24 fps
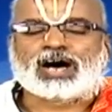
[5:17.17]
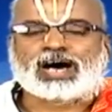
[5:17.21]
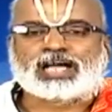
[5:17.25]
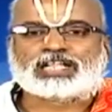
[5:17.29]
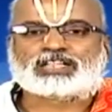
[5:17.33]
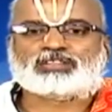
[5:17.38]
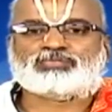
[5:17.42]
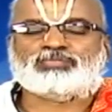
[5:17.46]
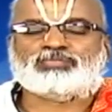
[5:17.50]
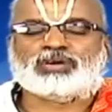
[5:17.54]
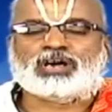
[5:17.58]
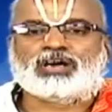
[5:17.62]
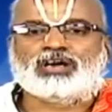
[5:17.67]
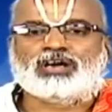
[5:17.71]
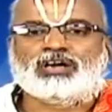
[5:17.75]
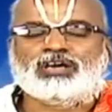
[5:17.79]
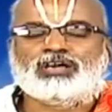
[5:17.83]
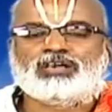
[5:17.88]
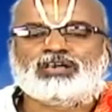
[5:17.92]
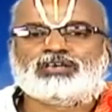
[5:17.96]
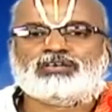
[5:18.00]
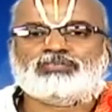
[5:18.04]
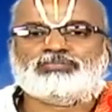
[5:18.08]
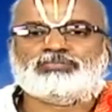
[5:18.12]
ఆత్మ
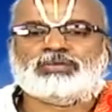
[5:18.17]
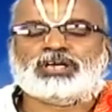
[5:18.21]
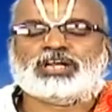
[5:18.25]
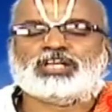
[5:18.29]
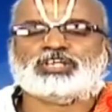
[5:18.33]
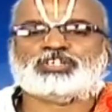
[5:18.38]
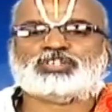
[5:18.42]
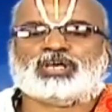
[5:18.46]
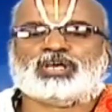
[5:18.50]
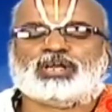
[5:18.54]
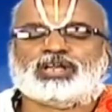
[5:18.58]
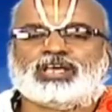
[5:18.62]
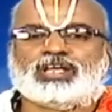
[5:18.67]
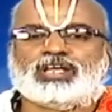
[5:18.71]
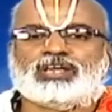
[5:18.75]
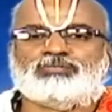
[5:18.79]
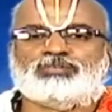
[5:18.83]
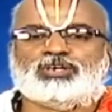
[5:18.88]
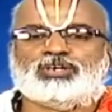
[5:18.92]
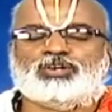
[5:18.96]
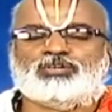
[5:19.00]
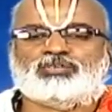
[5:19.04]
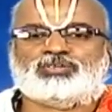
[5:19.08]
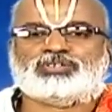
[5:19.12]
మన
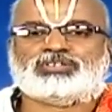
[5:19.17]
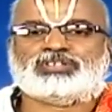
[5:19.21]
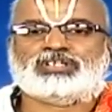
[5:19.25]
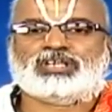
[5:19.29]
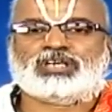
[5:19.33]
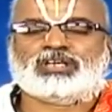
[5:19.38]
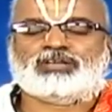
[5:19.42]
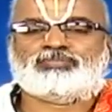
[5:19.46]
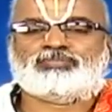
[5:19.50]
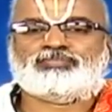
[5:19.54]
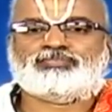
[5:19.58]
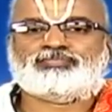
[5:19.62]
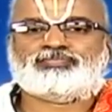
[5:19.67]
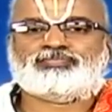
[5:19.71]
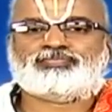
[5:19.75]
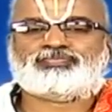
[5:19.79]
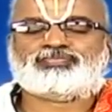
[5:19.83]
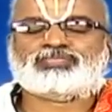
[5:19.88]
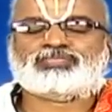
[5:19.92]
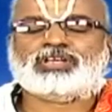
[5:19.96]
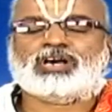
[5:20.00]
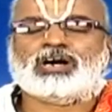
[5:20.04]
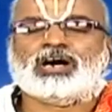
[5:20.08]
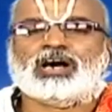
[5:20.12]
శరీరంలో ఉంది
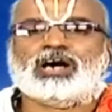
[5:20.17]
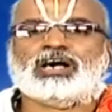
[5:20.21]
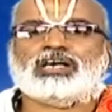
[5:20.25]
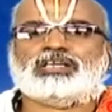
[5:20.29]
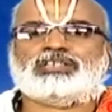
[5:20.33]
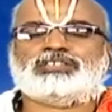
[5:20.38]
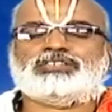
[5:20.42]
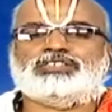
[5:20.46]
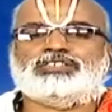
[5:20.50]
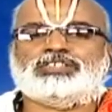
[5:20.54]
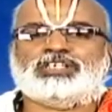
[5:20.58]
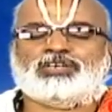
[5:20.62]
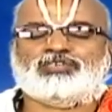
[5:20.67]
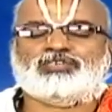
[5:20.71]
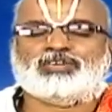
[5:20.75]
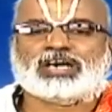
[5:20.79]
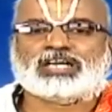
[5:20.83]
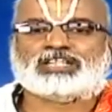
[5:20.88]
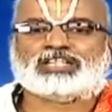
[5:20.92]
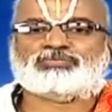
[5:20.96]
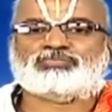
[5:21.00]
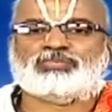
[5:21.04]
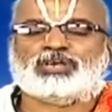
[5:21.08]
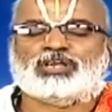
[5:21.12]
ఆ
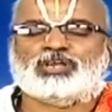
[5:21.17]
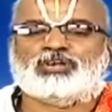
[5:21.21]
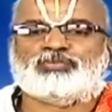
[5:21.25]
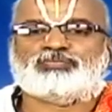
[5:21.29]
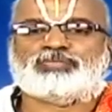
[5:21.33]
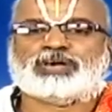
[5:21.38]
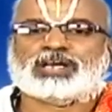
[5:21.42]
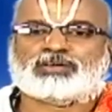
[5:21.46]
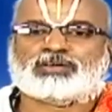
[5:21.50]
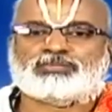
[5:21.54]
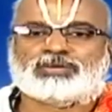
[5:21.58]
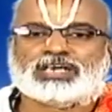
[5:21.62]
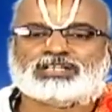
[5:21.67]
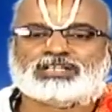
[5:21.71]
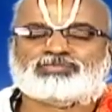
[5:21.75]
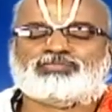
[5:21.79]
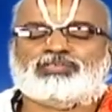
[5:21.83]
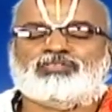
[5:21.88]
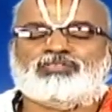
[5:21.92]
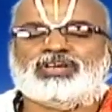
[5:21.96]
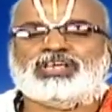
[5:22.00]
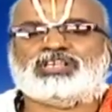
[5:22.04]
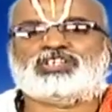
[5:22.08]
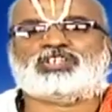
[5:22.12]
జీవాత్మలో పరమాత్మ
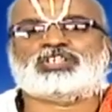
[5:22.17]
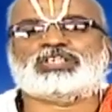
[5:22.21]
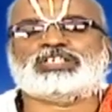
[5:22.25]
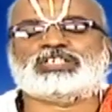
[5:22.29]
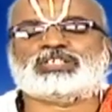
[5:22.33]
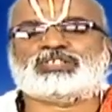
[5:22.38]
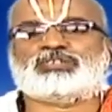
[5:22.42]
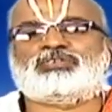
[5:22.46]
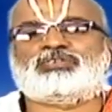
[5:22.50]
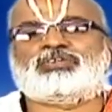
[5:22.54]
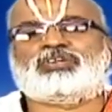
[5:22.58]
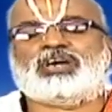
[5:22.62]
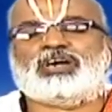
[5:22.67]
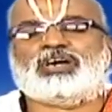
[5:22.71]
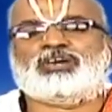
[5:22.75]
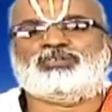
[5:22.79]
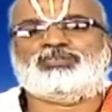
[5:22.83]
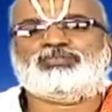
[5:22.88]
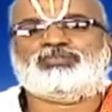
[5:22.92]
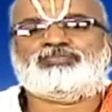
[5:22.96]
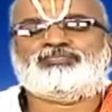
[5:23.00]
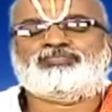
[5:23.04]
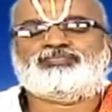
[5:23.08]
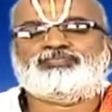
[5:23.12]
వేంచేసి ఉన్నారు
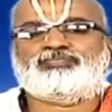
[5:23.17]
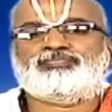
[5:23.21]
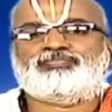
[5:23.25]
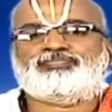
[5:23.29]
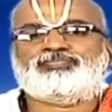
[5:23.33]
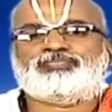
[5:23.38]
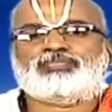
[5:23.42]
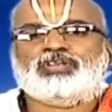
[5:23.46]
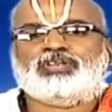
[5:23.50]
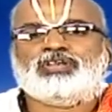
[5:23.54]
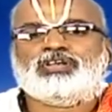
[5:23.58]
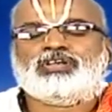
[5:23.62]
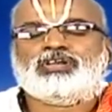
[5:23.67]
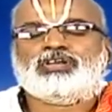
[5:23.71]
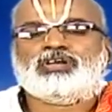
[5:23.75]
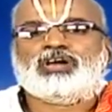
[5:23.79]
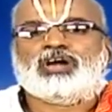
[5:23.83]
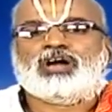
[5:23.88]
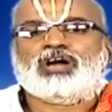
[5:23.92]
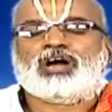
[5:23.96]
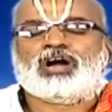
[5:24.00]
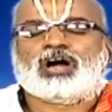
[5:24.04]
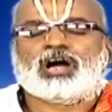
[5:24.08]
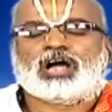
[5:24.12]

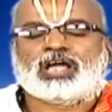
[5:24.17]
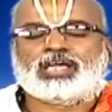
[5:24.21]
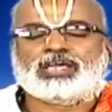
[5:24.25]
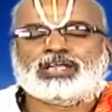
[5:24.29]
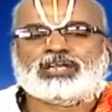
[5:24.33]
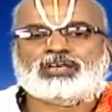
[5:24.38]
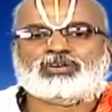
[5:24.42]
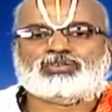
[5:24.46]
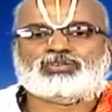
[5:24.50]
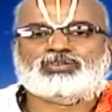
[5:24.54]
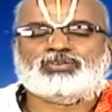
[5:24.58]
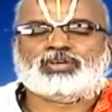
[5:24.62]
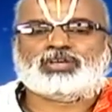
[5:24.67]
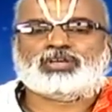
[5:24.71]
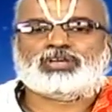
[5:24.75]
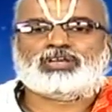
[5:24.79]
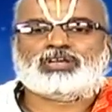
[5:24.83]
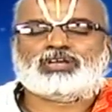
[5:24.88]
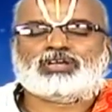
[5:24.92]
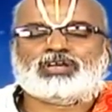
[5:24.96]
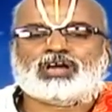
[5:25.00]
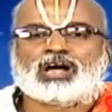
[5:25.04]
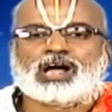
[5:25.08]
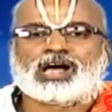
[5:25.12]
ఆయనకు
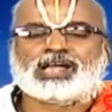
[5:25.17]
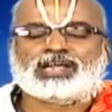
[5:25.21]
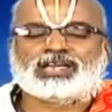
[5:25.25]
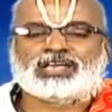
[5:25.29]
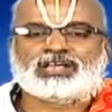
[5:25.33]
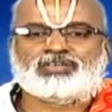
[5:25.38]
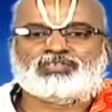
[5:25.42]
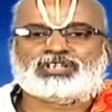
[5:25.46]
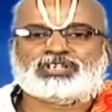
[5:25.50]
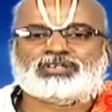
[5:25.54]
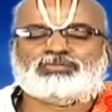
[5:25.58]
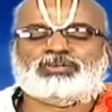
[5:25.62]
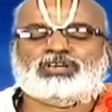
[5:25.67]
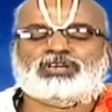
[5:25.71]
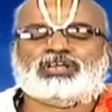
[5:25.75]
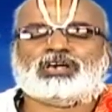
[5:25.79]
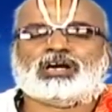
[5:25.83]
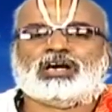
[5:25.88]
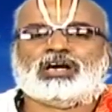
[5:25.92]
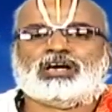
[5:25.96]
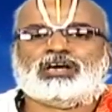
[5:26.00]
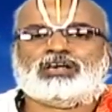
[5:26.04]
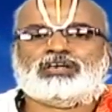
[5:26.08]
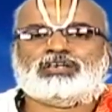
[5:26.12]
అన్ని
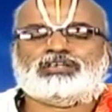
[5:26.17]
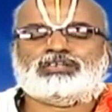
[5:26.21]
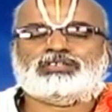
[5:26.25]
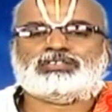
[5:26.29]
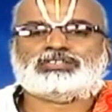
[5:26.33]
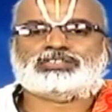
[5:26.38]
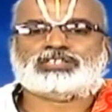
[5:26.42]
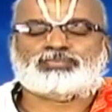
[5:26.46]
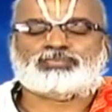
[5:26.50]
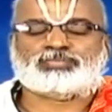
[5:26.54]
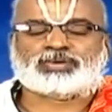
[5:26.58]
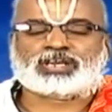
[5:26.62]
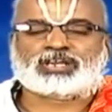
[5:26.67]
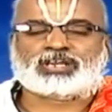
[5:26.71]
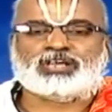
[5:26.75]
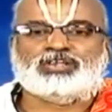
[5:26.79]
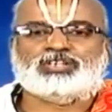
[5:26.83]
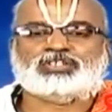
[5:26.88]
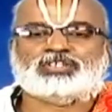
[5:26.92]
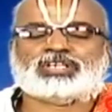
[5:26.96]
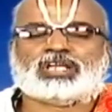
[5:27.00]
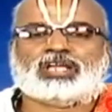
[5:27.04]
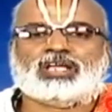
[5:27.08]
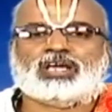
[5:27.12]
విధములుగా
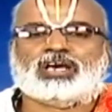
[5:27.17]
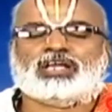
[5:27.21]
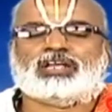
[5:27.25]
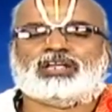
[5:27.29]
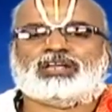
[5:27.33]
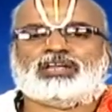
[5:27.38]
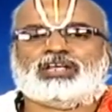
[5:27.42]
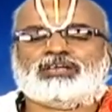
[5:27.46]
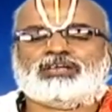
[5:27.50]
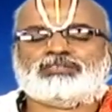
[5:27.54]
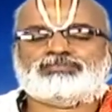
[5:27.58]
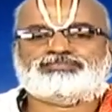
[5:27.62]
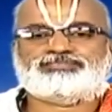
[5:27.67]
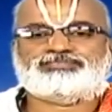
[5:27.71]
సపర్యలు చేయాలని